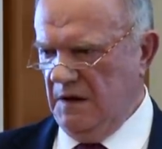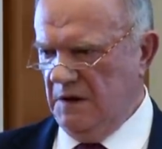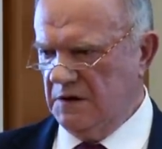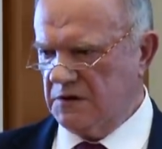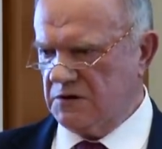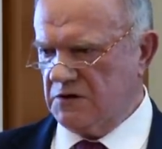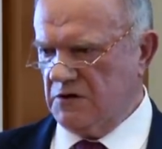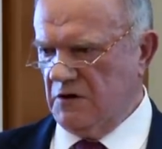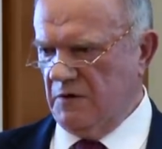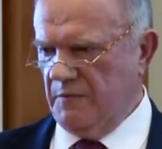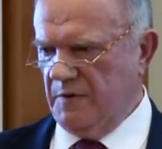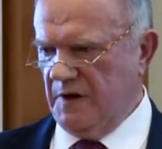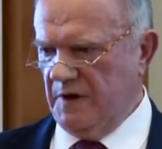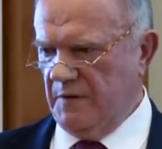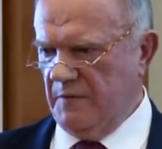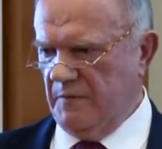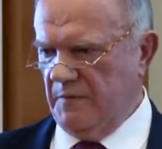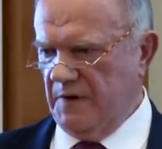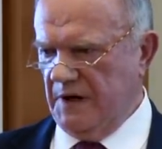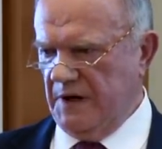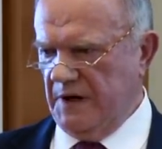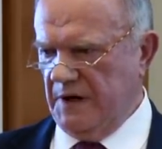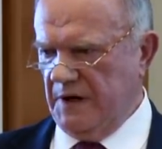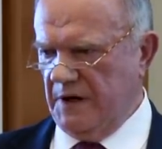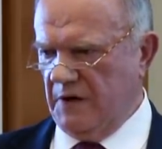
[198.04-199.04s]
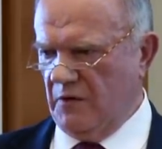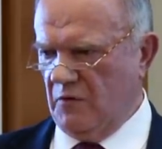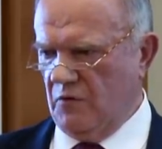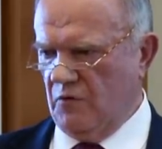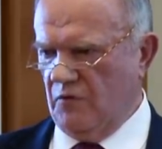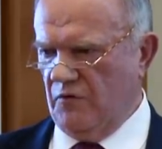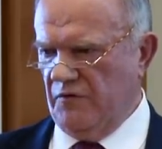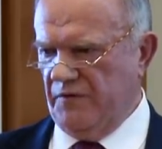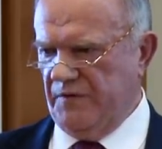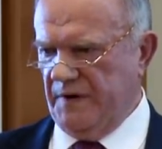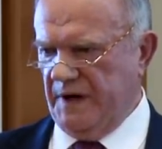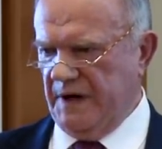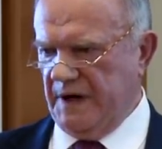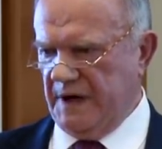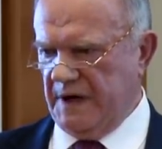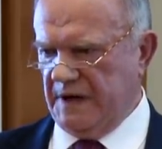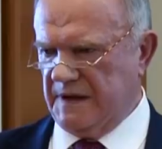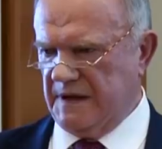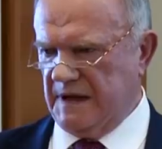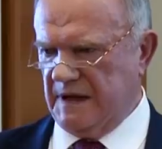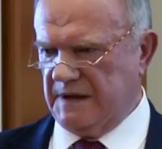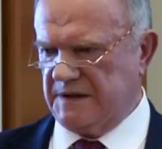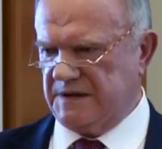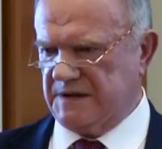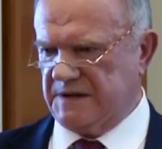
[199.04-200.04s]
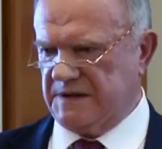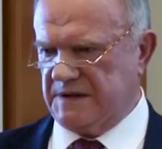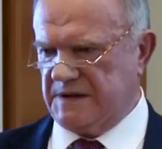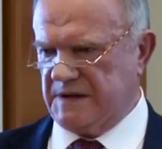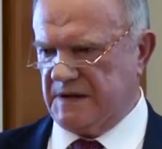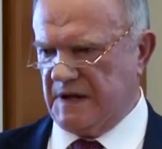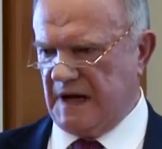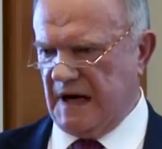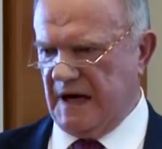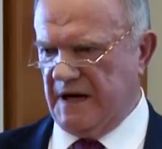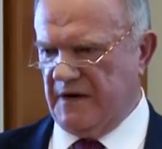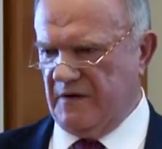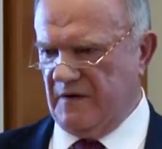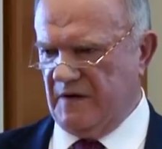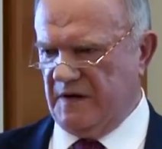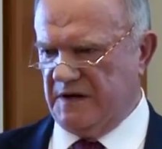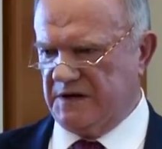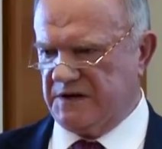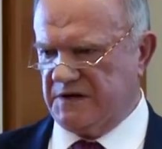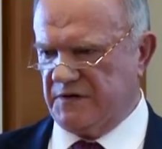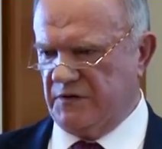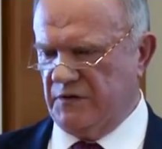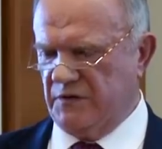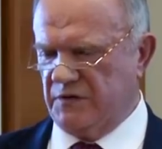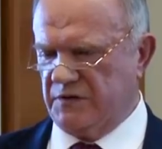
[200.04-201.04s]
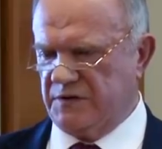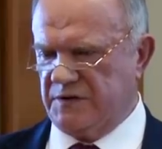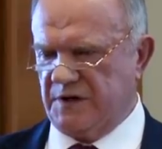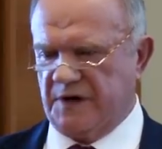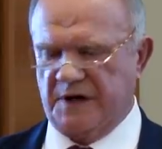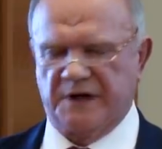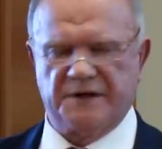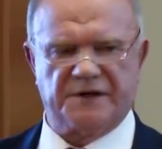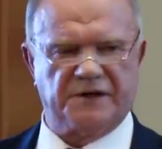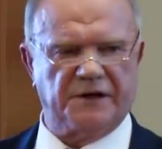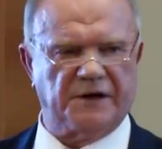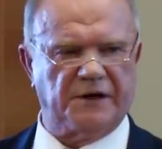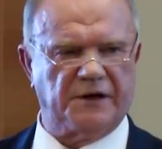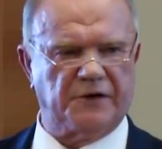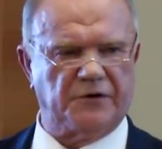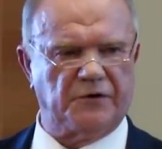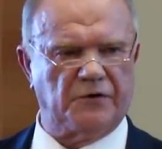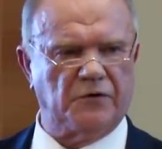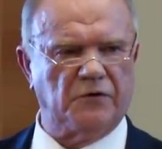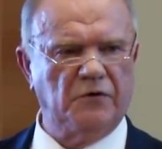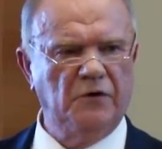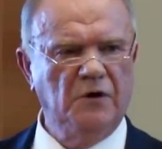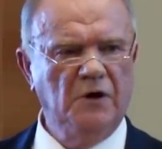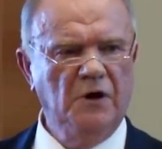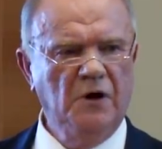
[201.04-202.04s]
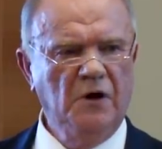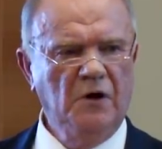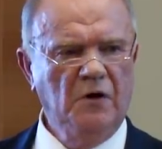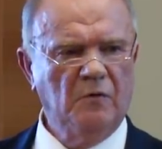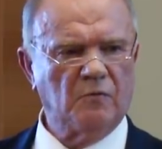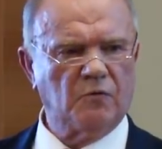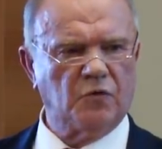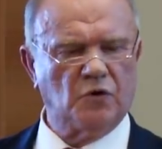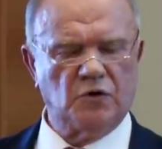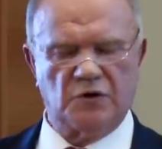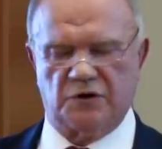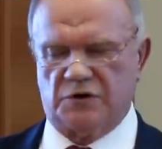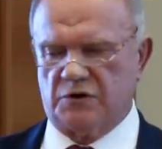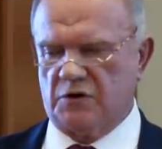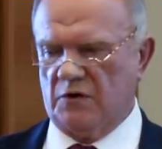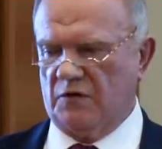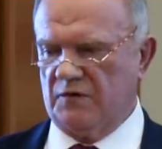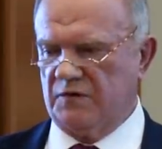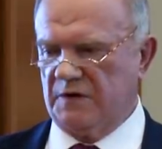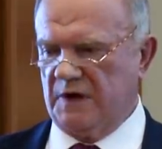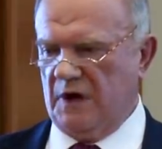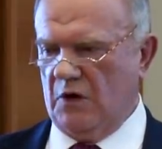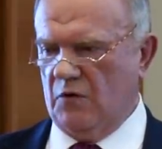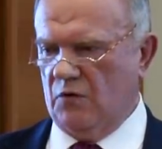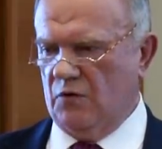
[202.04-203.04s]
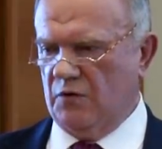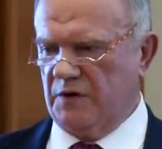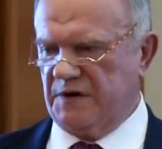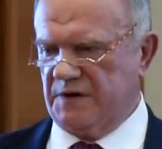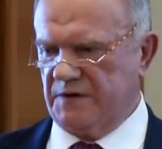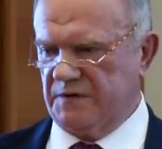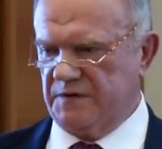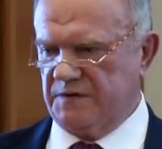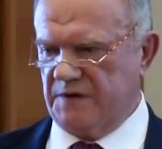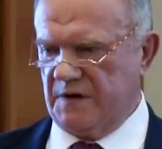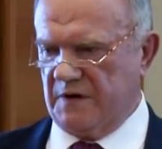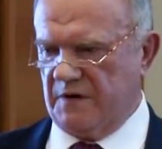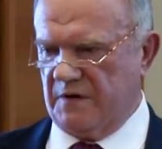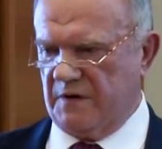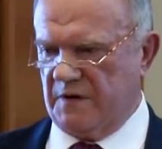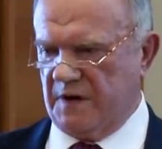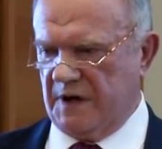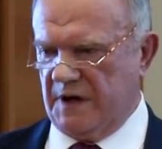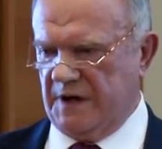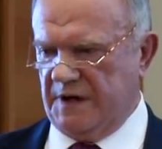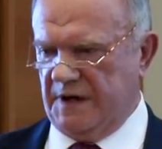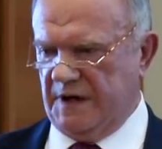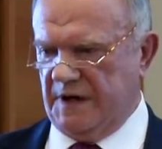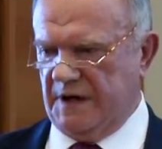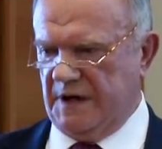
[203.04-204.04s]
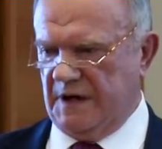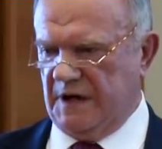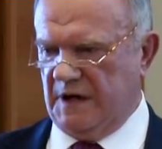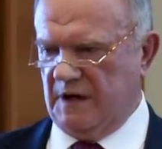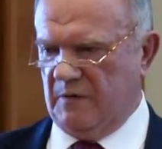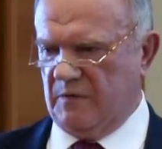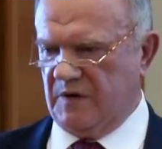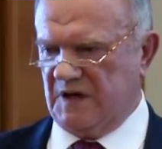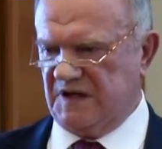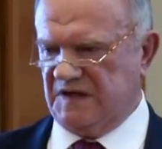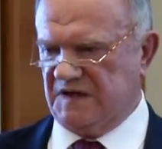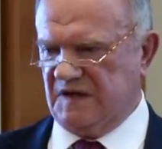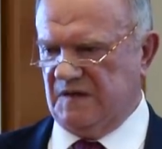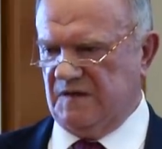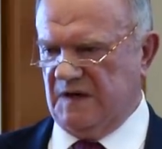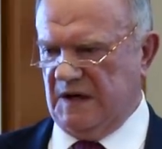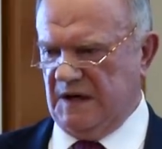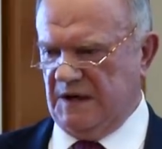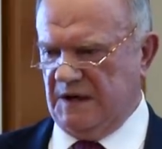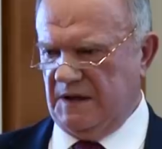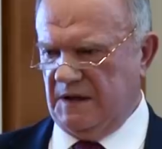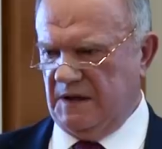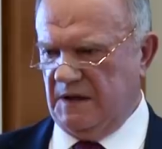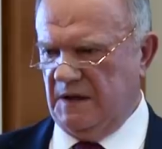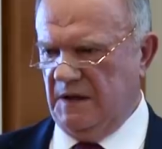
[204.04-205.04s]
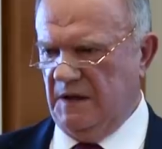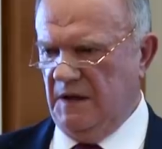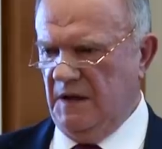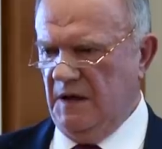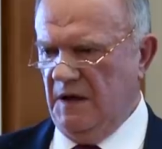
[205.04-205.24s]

Чтобы мы уверенно отстраивали свою стратегию, будь то в науке, в здравоохранении или образовании,